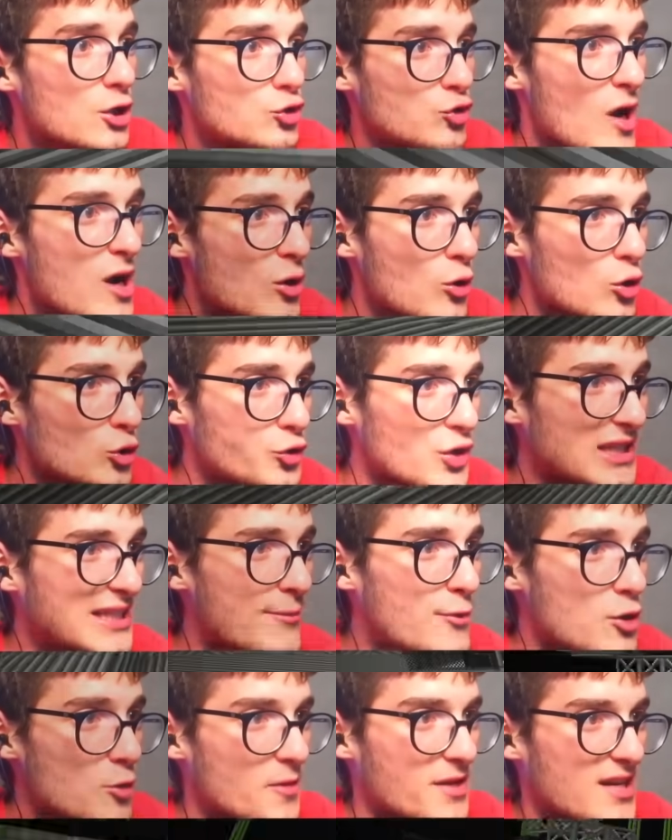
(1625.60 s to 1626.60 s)
Şu an kontrol
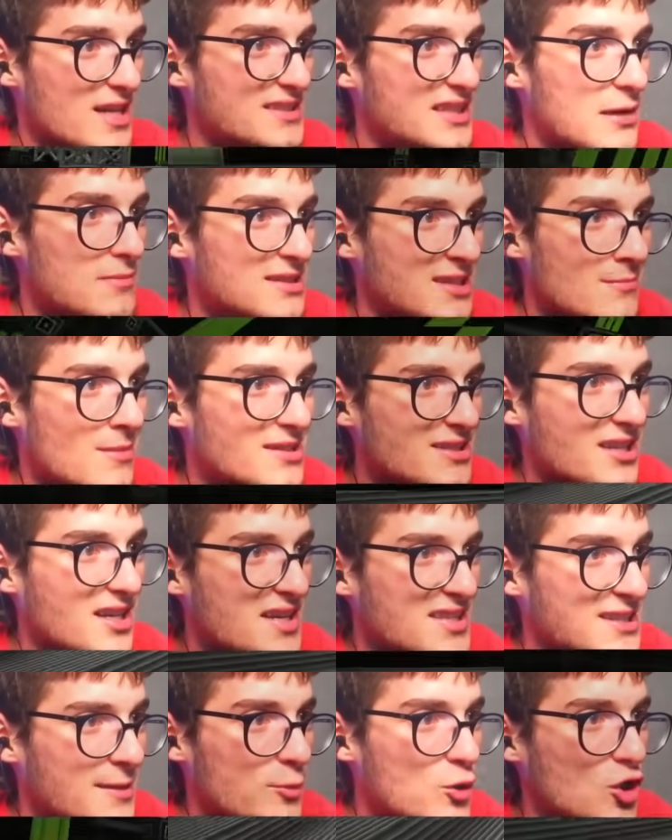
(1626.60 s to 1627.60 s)
edemiyorum karakterimi. Samantha
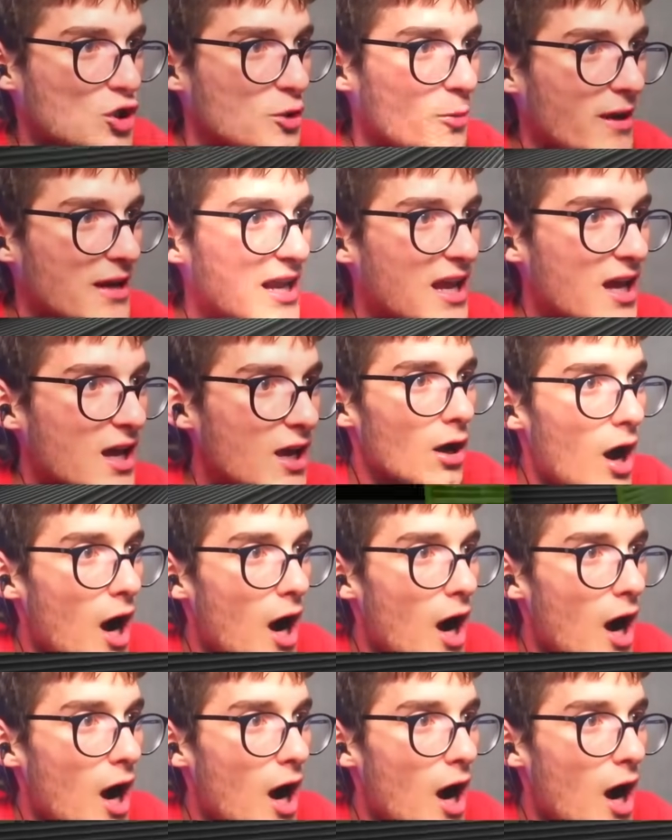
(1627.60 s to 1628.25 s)
kızdı büyük ihtimalle.